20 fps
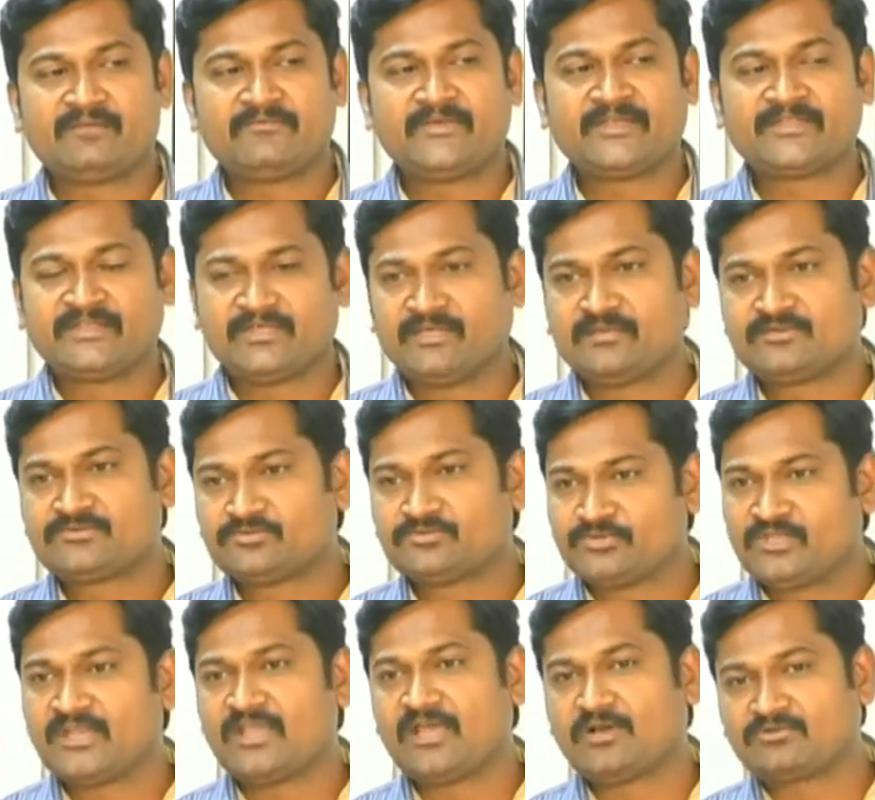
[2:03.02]
వ్యక్తి
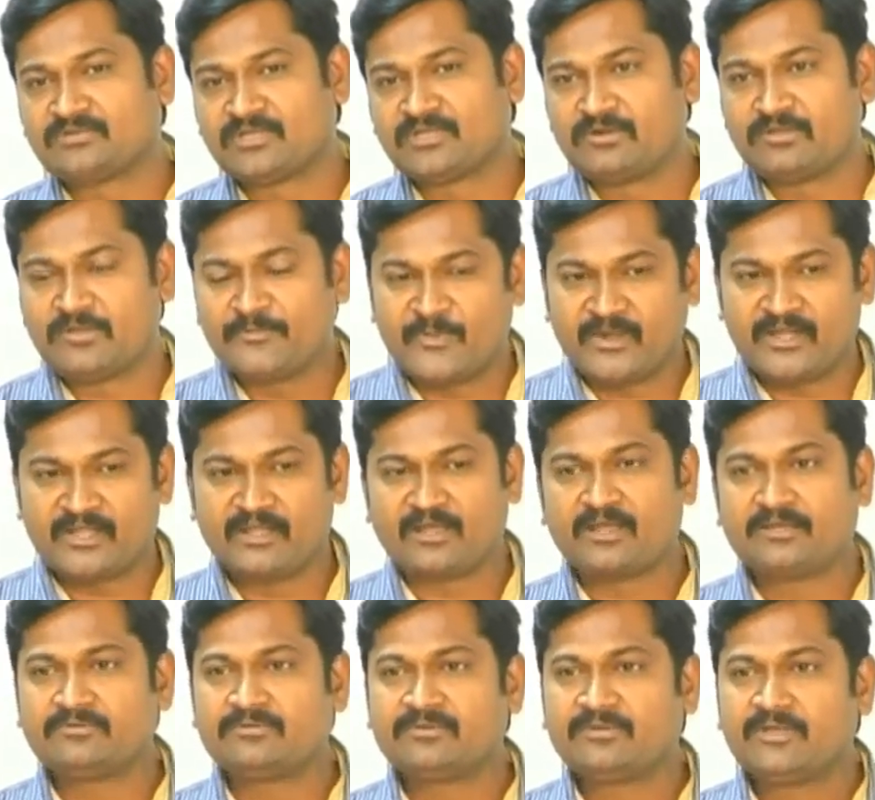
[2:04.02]
సుధీరే అవుతాడు ఇప్పటి
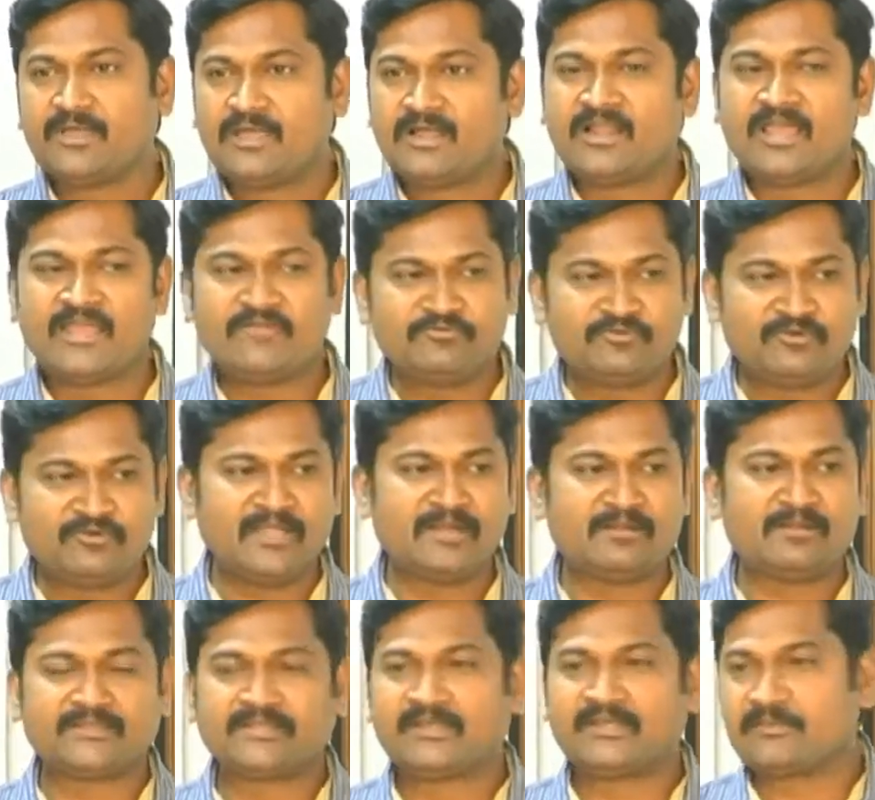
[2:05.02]
కాదు లైఫ్లో నేను
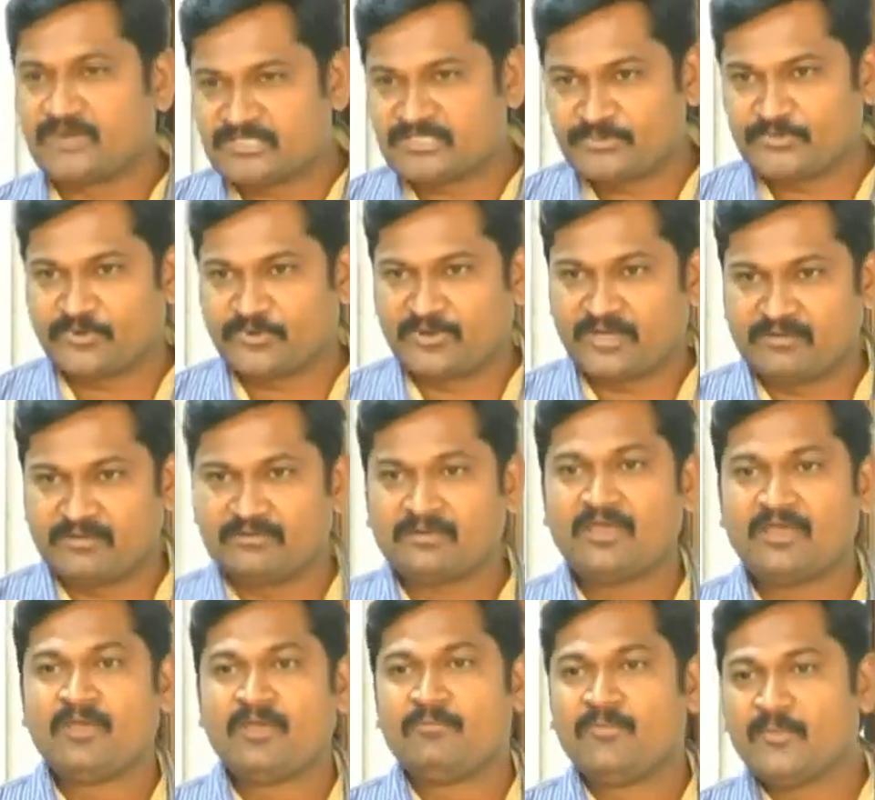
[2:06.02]
అతన్ని మర్చిపోలేను
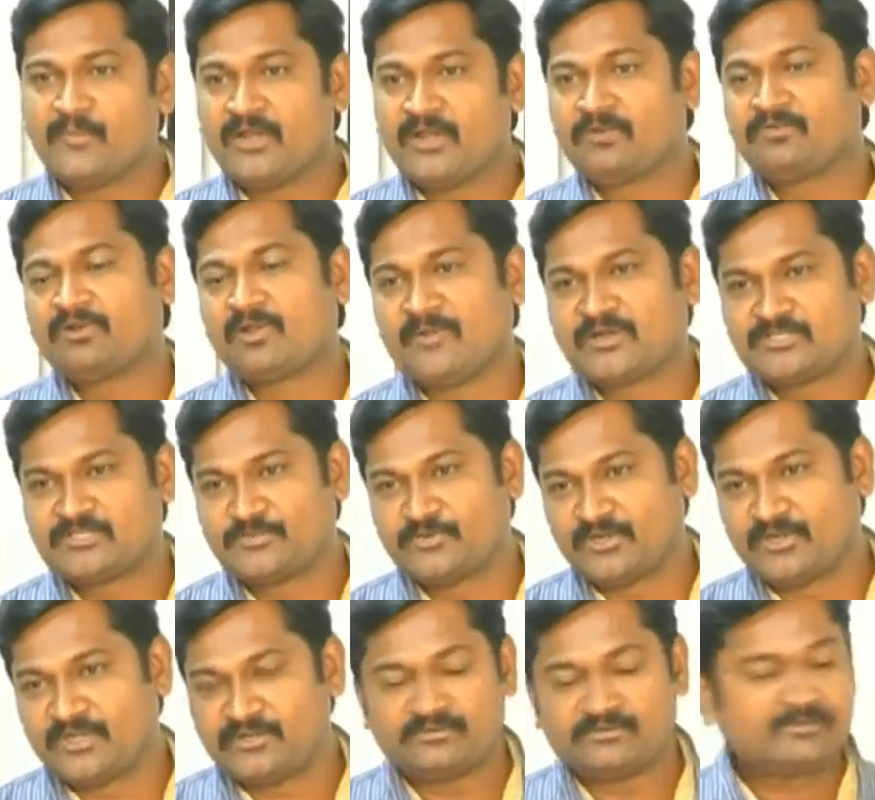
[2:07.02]
మిమ్మల్ని కూడా
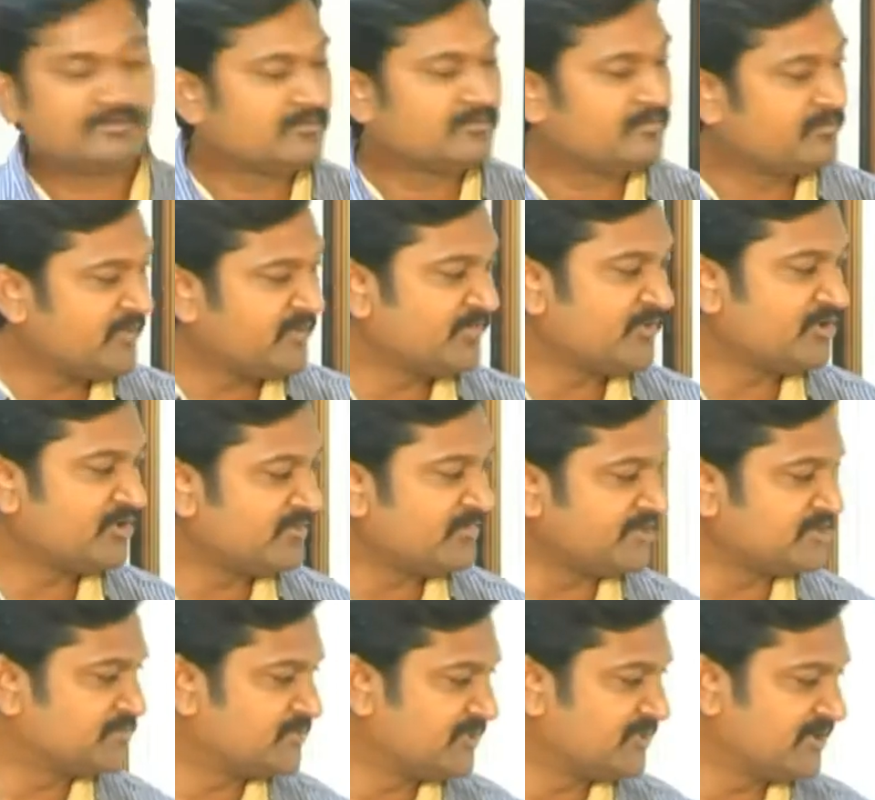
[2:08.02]
మర్చిపోలేను మిమ్మల్ని కూడా
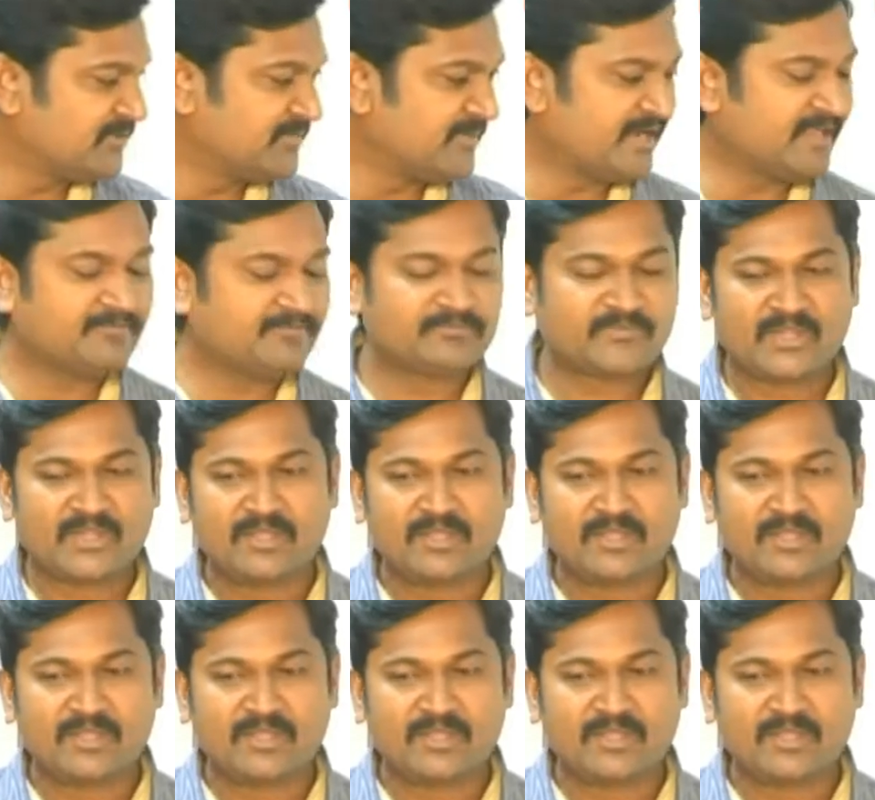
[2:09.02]
మర్చిపోలేను మేడం